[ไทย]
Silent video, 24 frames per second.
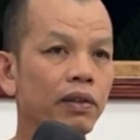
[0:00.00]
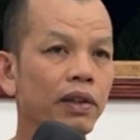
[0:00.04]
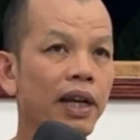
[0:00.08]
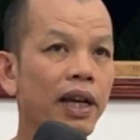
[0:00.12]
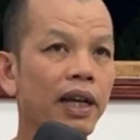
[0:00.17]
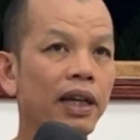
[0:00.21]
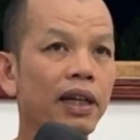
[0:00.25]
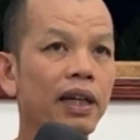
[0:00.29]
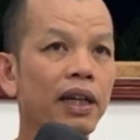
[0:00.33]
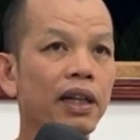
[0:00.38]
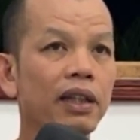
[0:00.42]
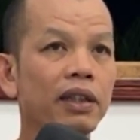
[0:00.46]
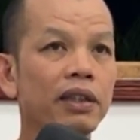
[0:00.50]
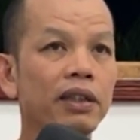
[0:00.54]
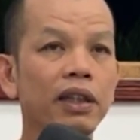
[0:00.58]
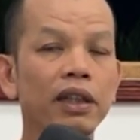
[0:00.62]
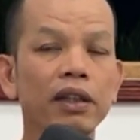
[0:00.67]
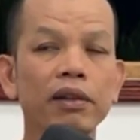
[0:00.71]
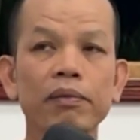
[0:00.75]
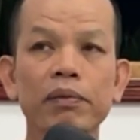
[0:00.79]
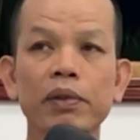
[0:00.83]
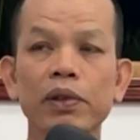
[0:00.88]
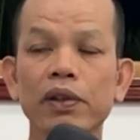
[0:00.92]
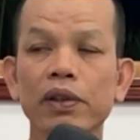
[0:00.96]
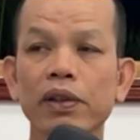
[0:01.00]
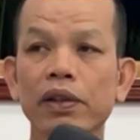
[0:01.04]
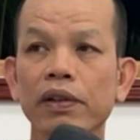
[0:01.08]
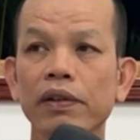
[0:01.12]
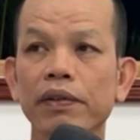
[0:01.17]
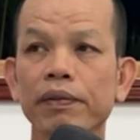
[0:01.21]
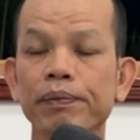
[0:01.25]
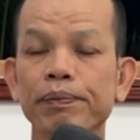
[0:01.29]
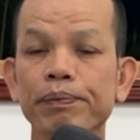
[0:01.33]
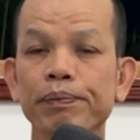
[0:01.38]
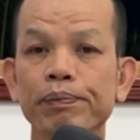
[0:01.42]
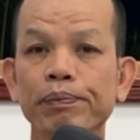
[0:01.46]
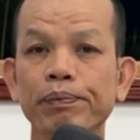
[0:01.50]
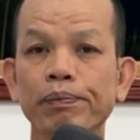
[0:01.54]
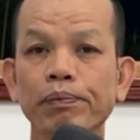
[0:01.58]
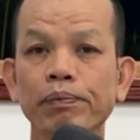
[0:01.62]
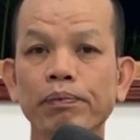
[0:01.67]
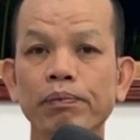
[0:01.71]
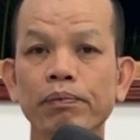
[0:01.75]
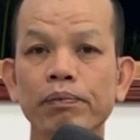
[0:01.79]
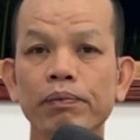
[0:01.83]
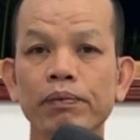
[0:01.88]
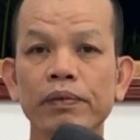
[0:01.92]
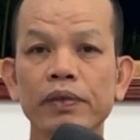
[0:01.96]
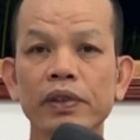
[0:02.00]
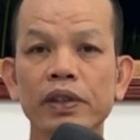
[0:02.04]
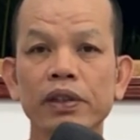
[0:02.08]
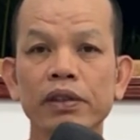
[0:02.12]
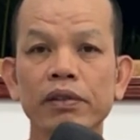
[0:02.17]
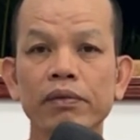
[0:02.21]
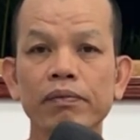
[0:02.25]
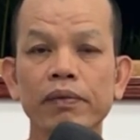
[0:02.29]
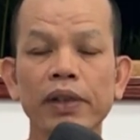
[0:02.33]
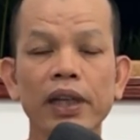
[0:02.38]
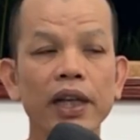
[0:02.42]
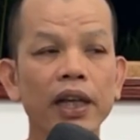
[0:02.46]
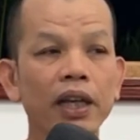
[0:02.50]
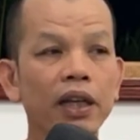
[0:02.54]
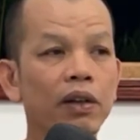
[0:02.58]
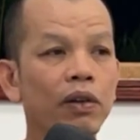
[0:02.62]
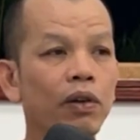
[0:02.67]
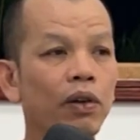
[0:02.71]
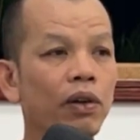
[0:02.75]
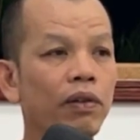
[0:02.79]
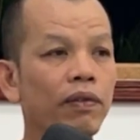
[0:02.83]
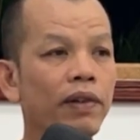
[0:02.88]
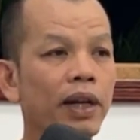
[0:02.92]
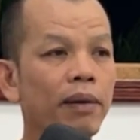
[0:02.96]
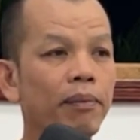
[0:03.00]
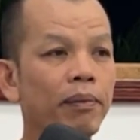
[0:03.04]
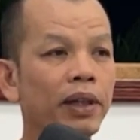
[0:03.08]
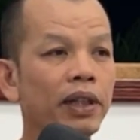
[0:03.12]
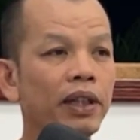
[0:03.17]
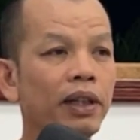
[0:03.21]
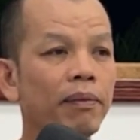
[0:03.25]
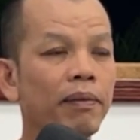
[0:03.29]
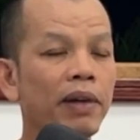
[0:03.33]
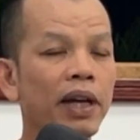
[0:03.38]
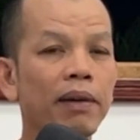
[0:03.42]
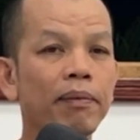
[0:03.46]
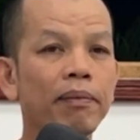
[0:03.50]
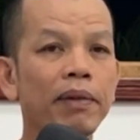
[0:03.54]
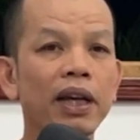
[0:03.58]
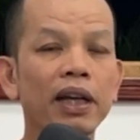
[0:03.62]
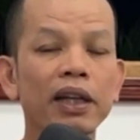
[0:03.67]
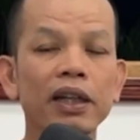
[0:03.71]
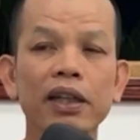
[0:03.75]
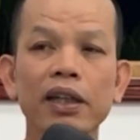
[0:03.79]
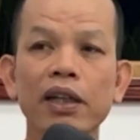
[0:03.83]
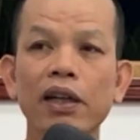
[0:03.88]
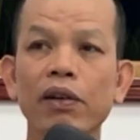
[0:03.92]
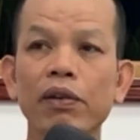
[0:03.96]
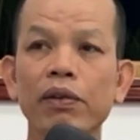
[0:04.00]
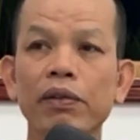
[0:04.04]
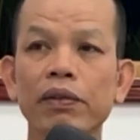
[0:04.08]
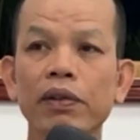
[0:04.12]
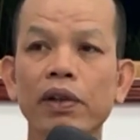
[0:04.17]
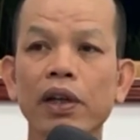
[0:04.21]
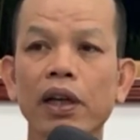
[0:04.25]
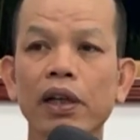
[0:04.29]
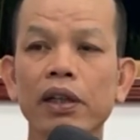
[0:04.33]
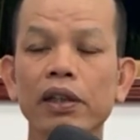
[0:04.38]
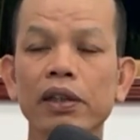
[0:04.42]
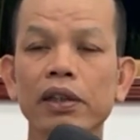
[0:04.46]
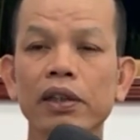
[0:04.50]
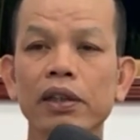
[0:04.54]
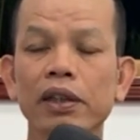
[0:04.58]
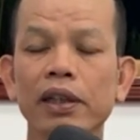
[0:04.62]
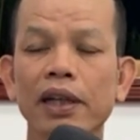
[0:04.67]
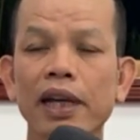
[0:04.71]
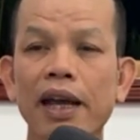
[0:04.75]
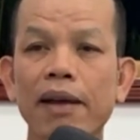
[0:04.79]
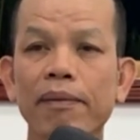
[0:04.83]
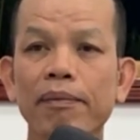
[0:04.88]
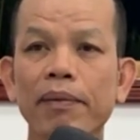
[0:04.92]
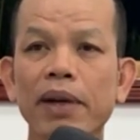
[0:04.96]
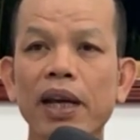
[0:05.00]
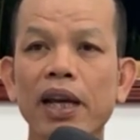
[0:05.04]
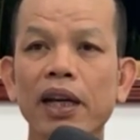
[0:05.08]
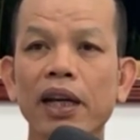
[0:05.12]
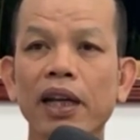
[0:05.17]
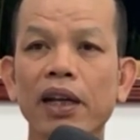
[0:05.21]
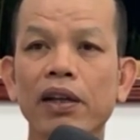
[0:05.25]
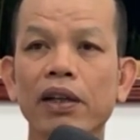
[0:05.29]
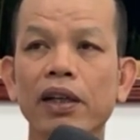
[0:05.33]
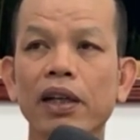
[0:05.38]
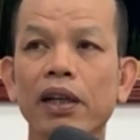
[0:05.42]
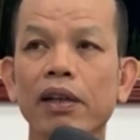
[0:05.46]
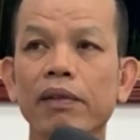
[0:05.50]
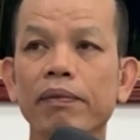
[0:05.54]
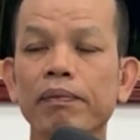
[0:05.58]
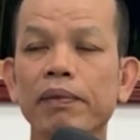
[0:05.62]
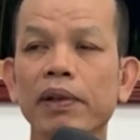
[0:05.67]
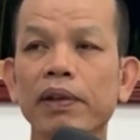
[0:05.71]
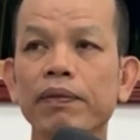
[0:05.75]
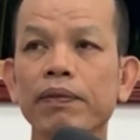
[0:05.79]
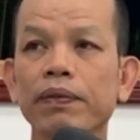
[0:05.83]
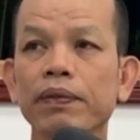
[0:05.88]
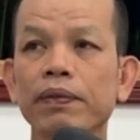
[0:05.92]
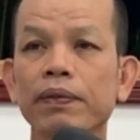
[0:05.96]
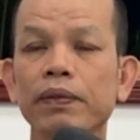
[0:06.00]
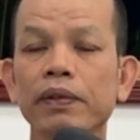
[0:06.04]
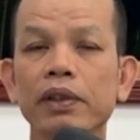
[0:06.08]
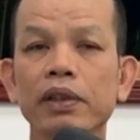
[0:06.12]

อยู่ทั้งกันเลยสินผลไปได้ขอวัดปฏิบัติมากกับเขากลับมาแล้วกับมา